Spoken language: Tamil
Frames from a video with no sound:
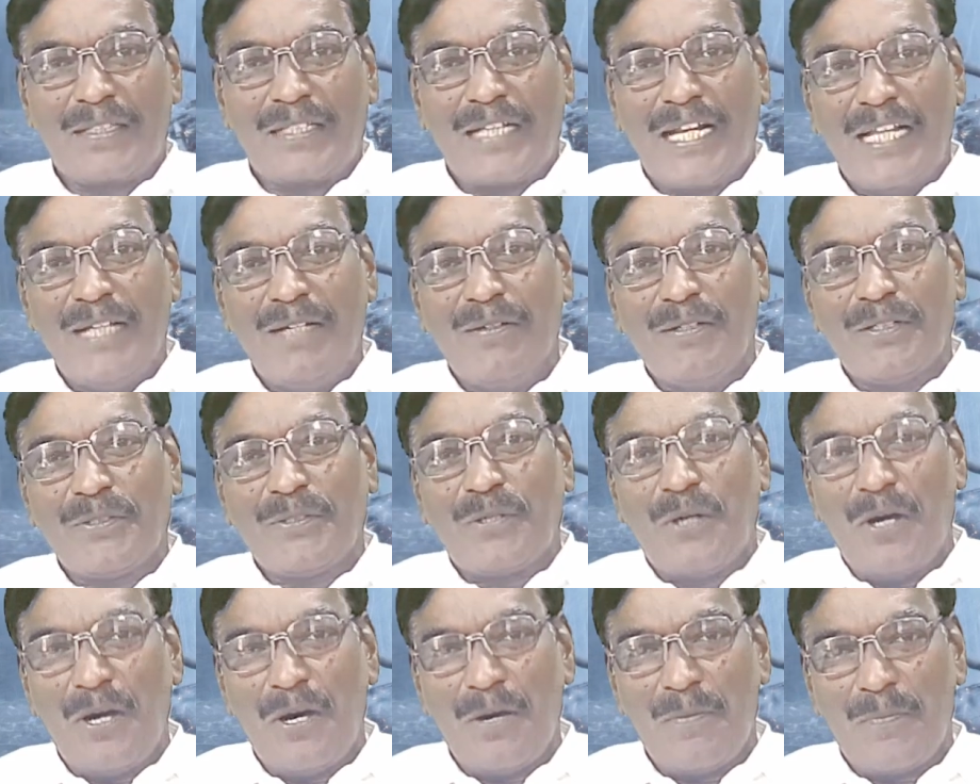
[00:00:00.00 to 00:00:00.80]
ஒரு
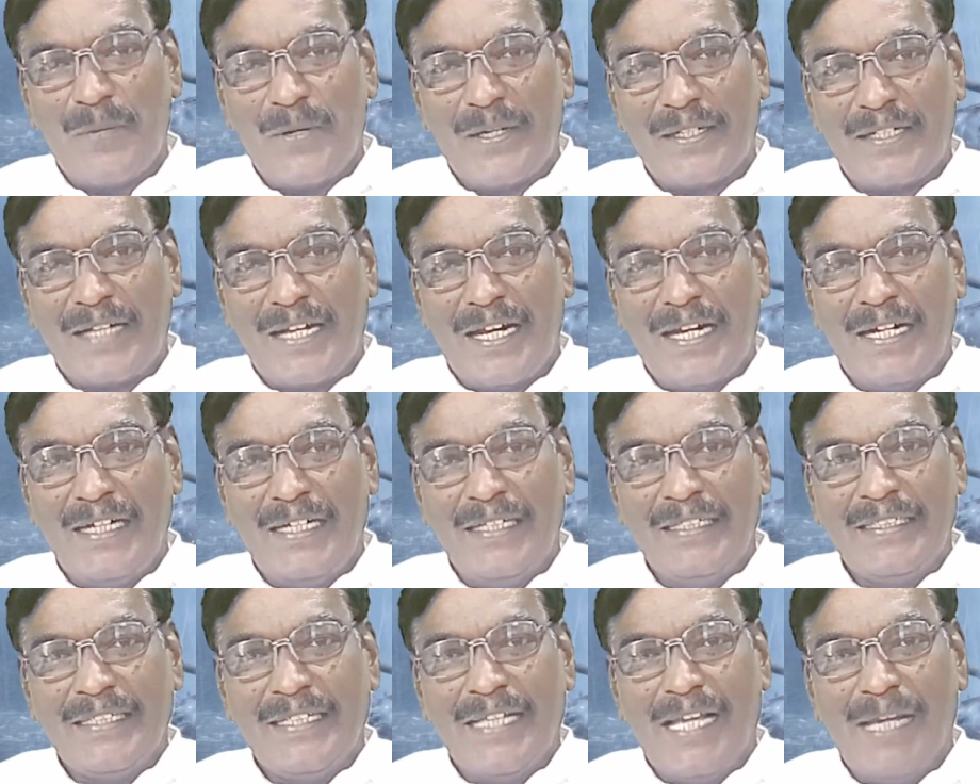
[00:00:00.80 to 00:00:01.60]
தலைவன்
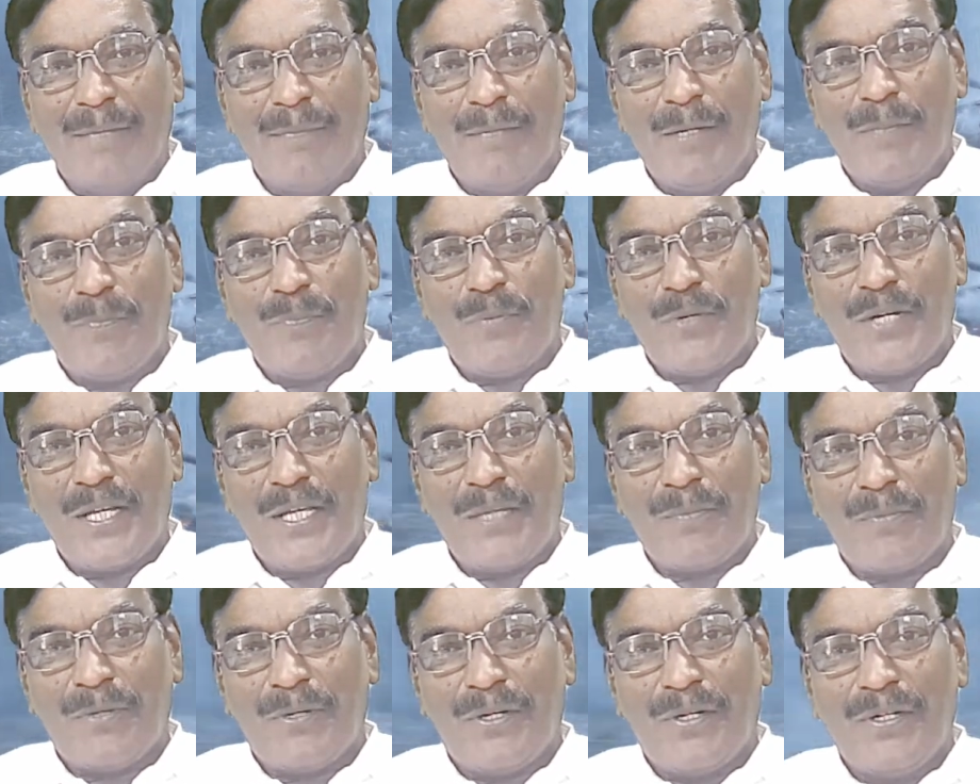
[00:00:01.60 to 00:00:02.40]
கோபப்பட்டால்
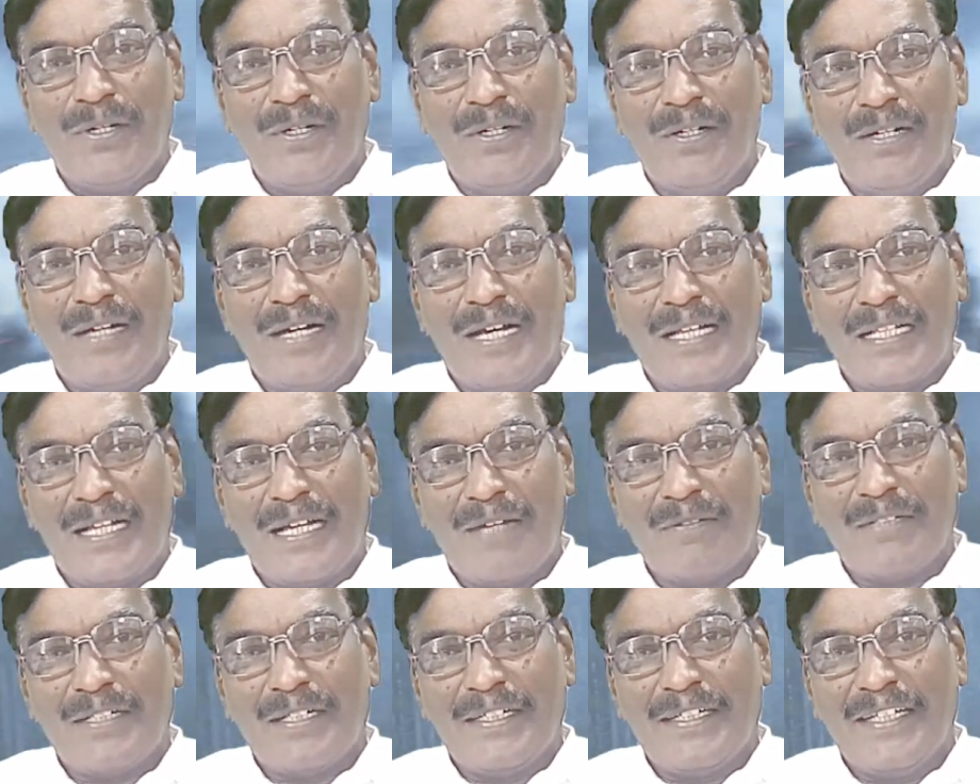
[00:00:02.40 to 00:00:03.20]
ஏமப்புனை போல்
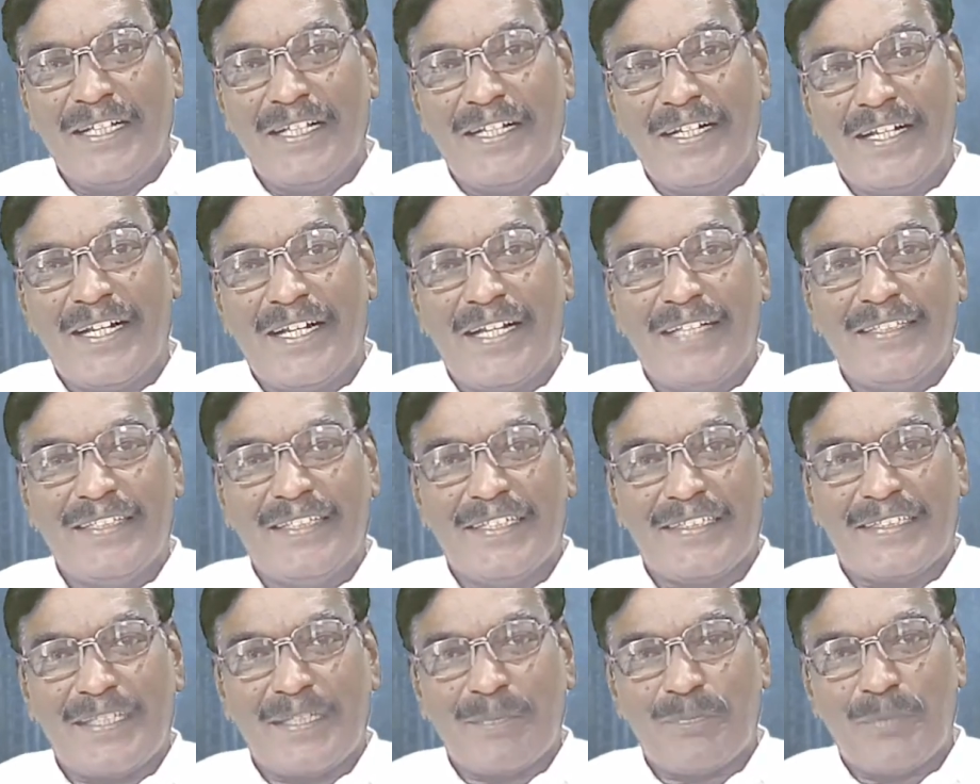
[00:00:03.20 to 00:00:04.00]
அதாவது நீர்
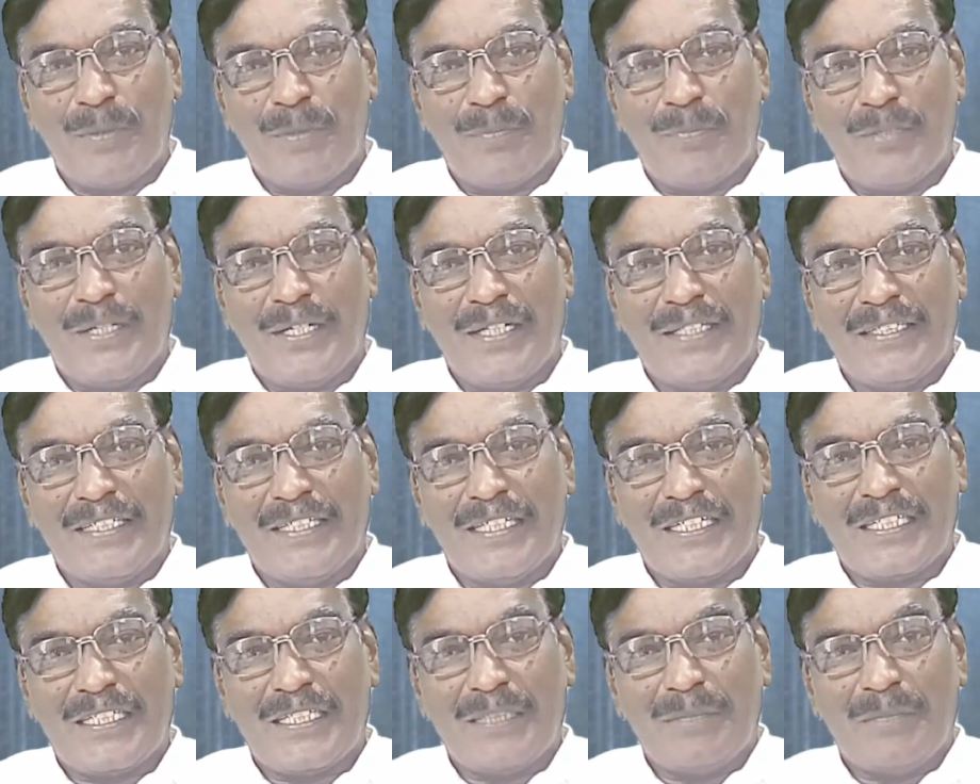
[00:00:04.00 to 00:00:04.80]
நிறைந்த தெப்பம் போல
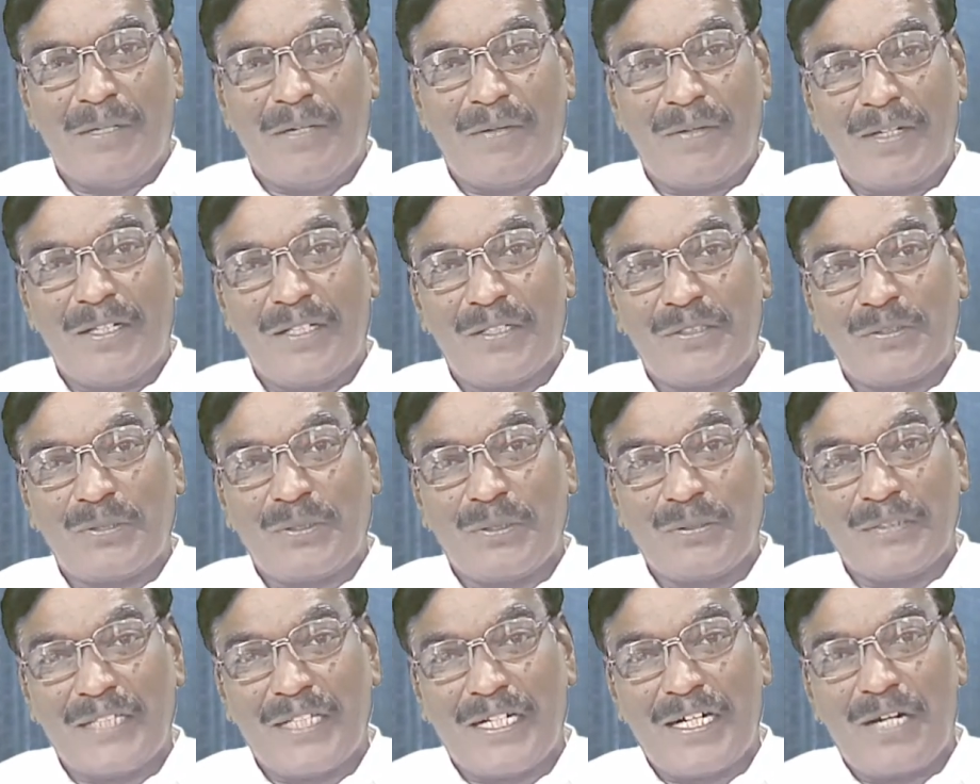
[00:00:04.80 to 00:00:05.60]
இருக்கும் அவரது
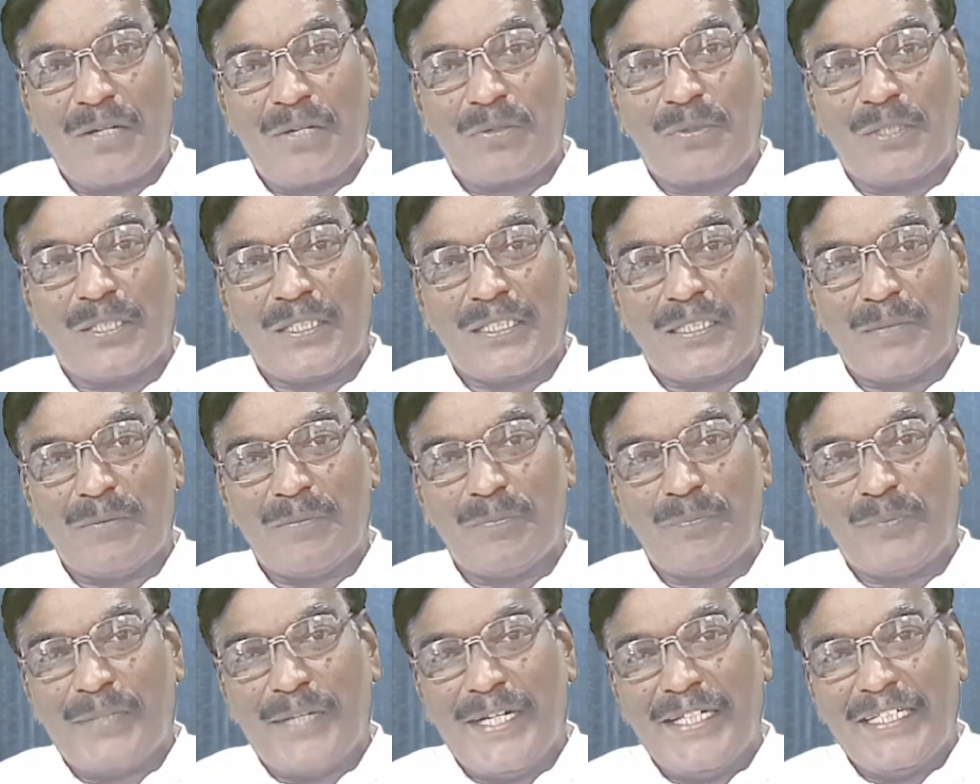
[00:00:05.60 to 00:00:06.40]
தொண்டர்கள்
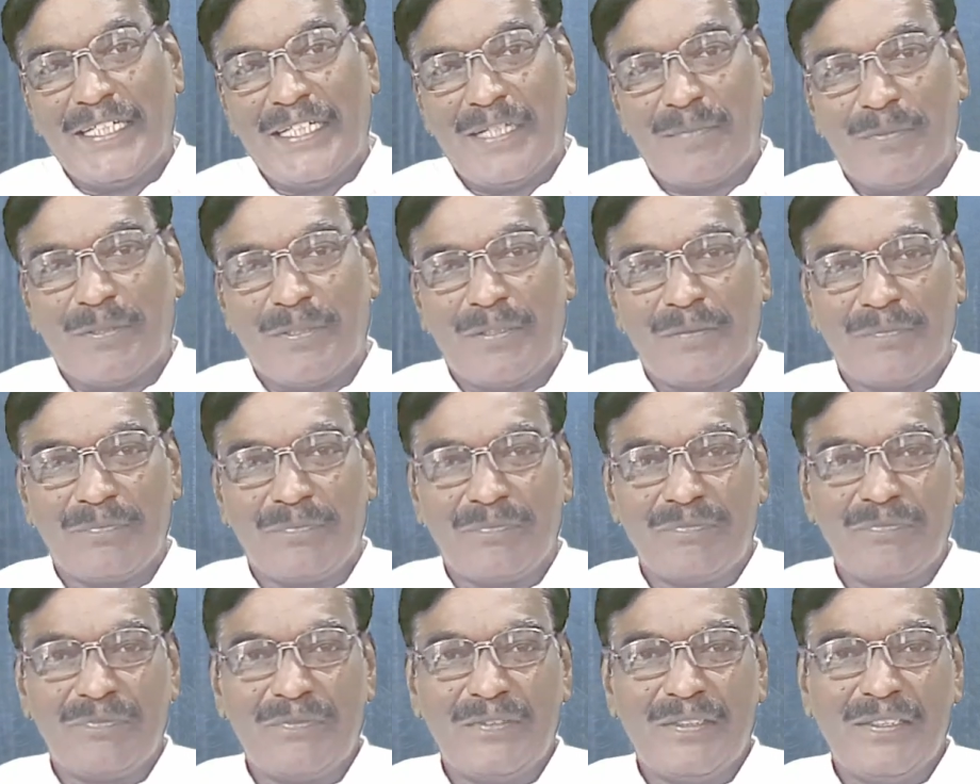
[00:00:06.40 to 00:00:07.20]
கூட்டமும் பாதிக்கப்படும்